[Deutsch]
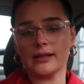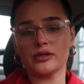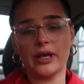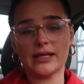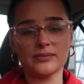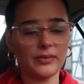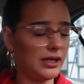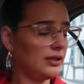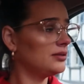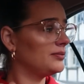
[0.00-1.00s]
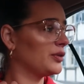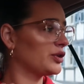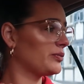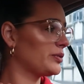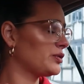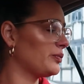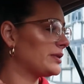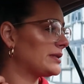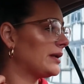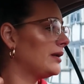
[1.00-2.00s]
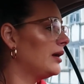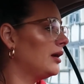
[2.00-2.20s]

Also erstmal muss ich mich so ein bisschen